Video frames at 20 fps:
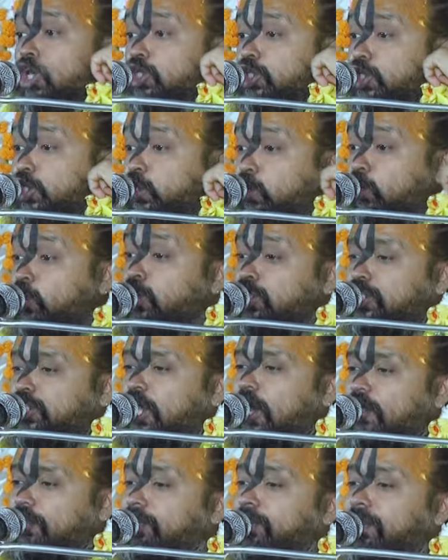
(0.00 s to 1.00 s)
সুর
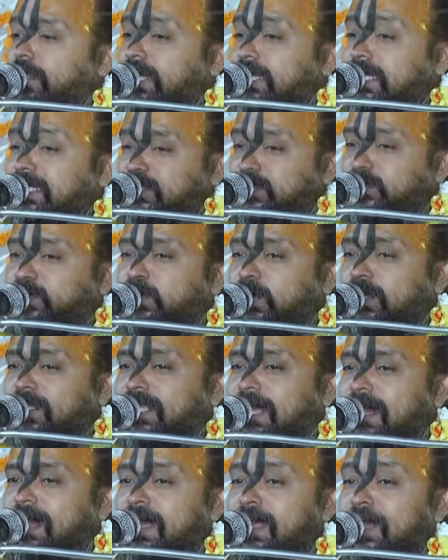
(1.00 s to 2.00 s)
সন্দে কিছু
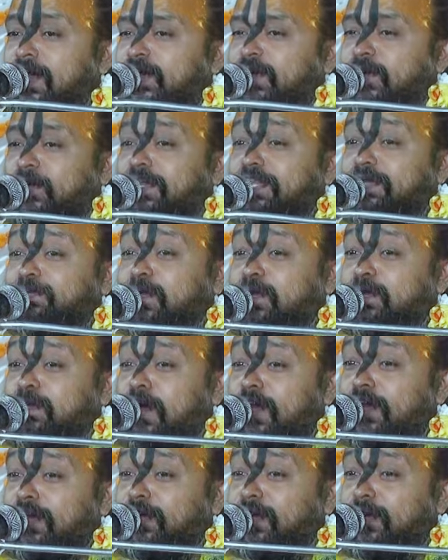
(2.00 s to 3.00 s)
কথা করিব
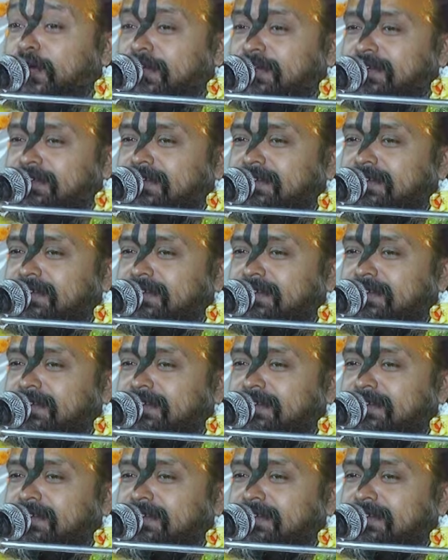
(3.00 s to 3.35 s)
বর্ণন